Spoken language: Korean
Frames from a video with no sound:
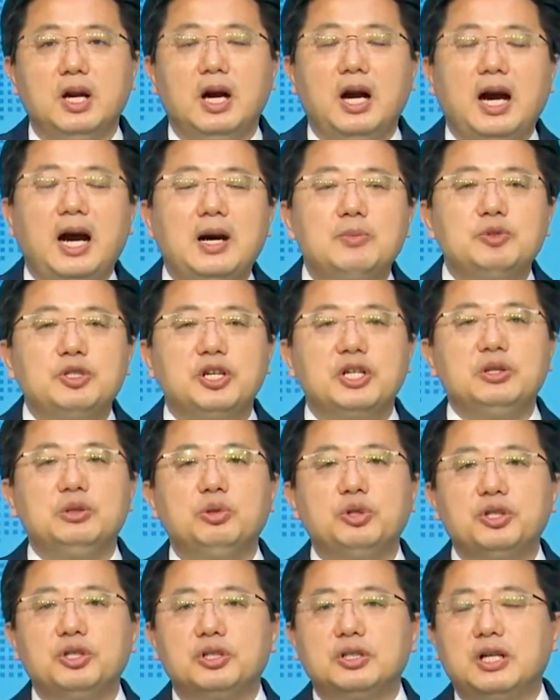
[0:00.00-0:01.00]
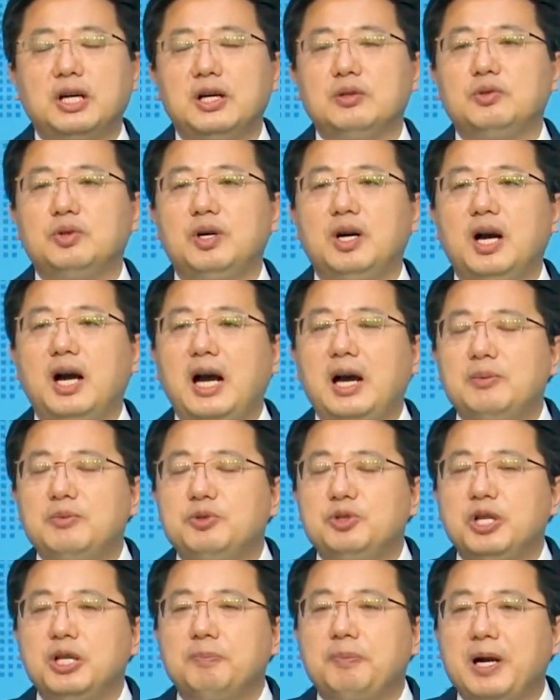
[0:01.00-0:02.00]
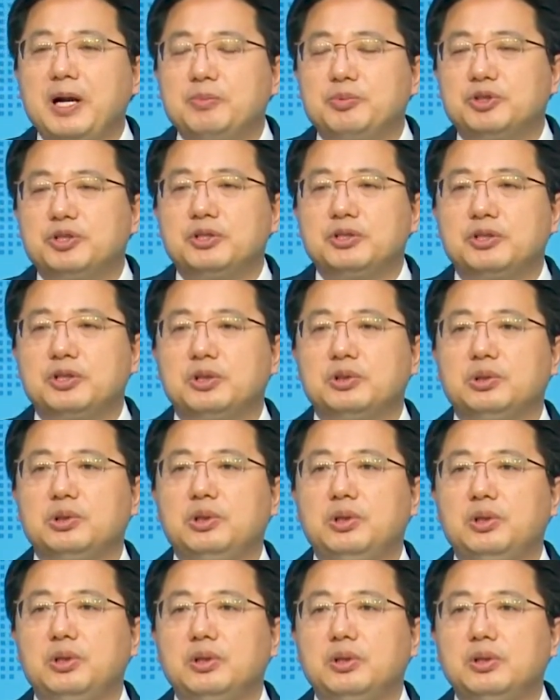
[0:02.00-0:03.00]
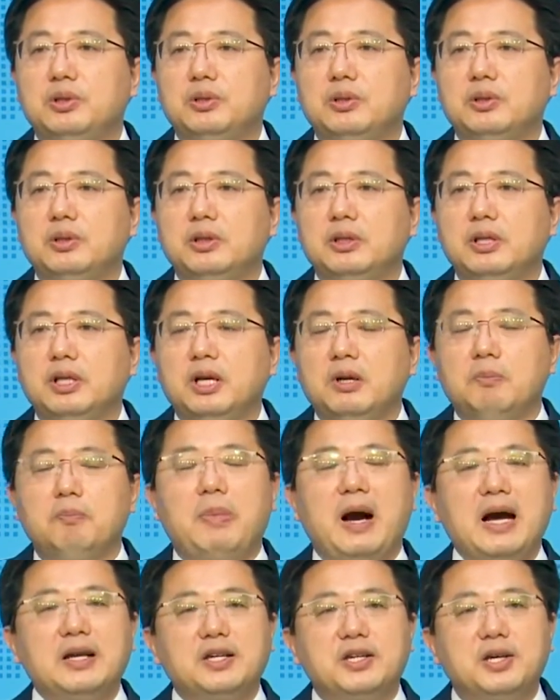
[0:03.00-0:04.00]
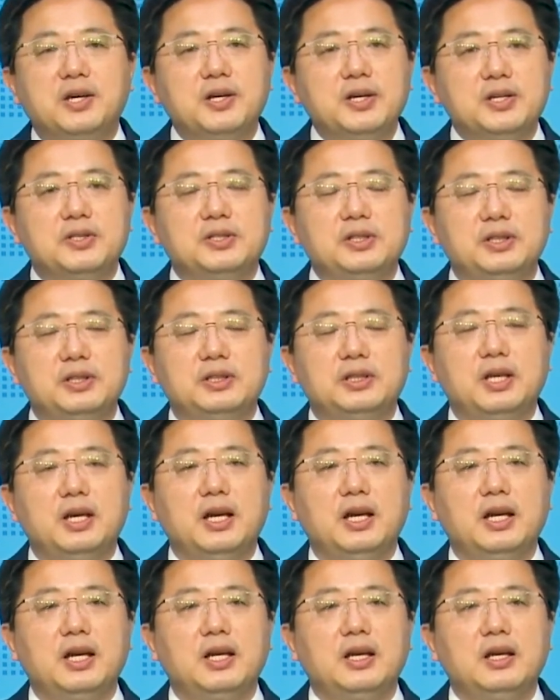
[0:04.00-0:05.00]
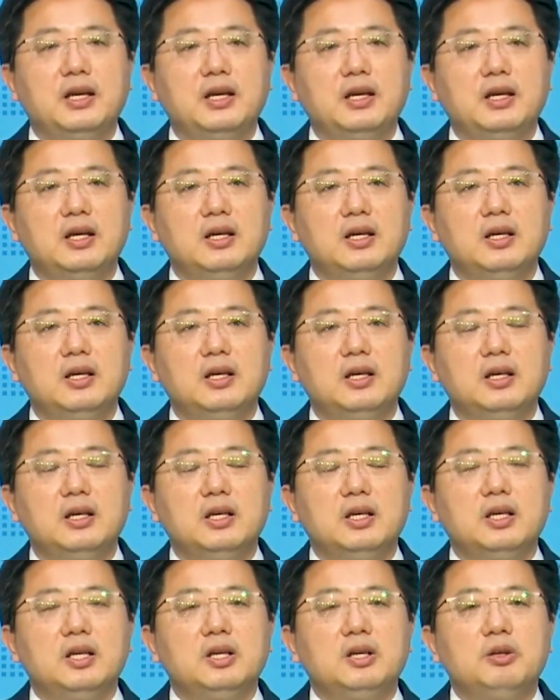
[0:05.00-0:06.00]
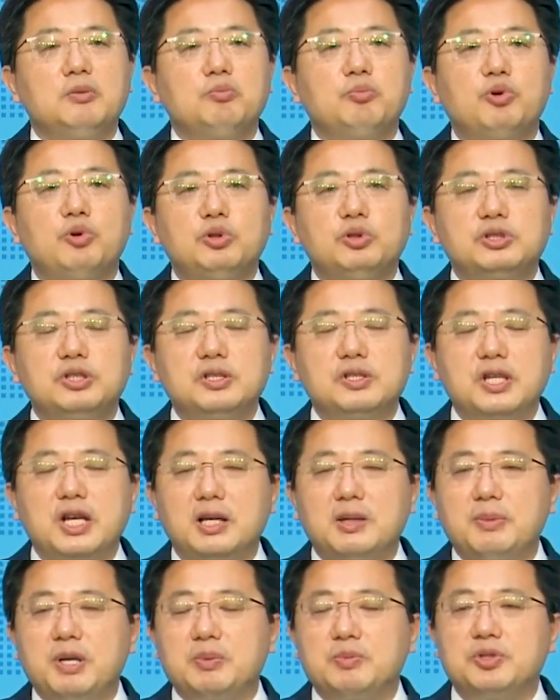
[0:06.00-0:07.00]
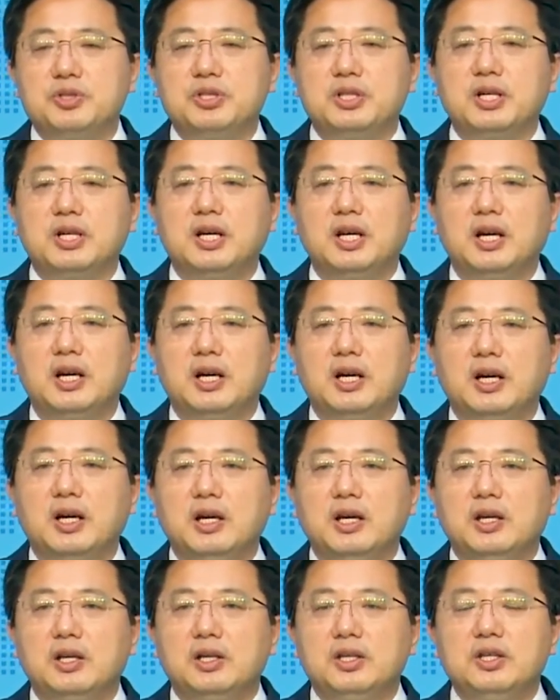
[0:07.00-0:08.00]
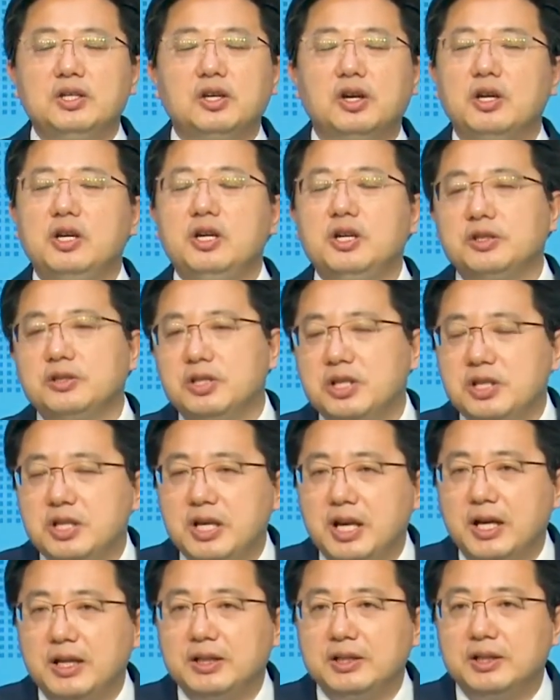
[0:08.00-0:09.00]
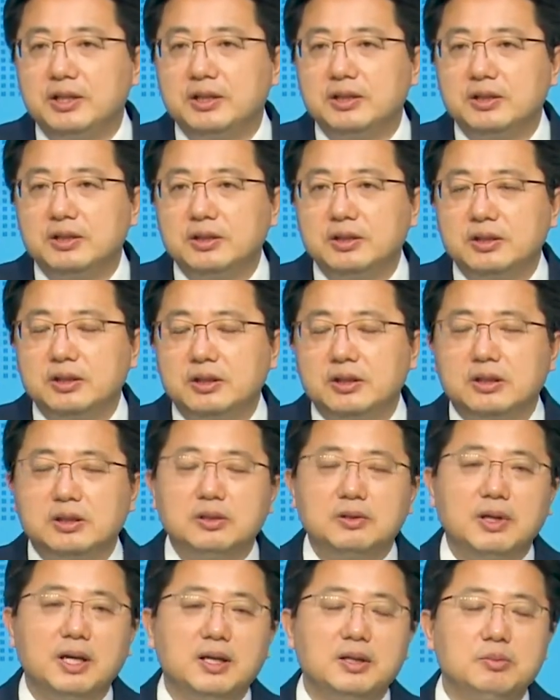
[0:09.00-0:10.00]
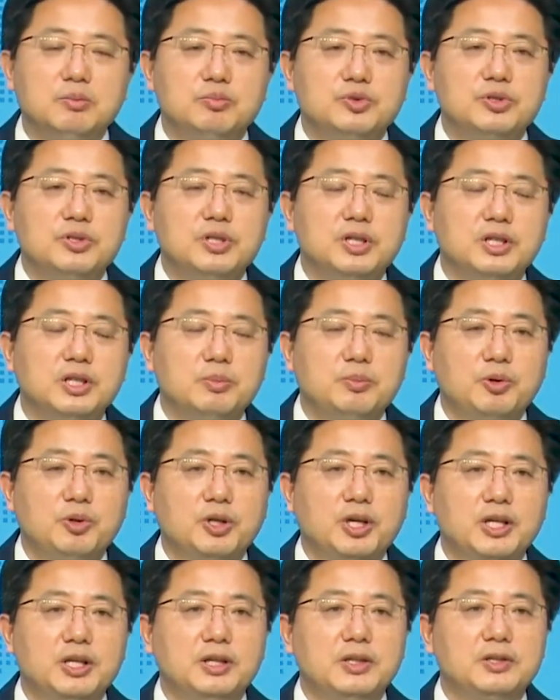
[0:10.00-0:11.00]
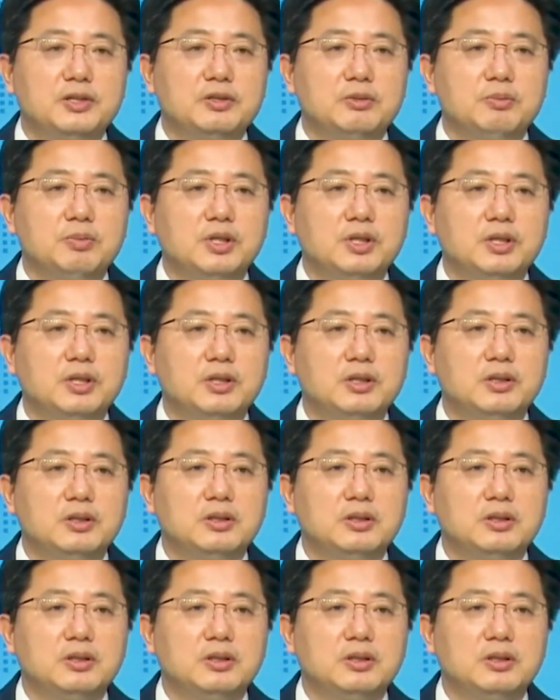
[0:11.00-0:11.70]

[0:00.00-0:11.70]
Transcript: 아무리 노력하고 아무리 발부둥쳐도 막혀 있을 때 모든 삶의 문제가 열려지지 않는 그러한 문제를 보게 되어집니다.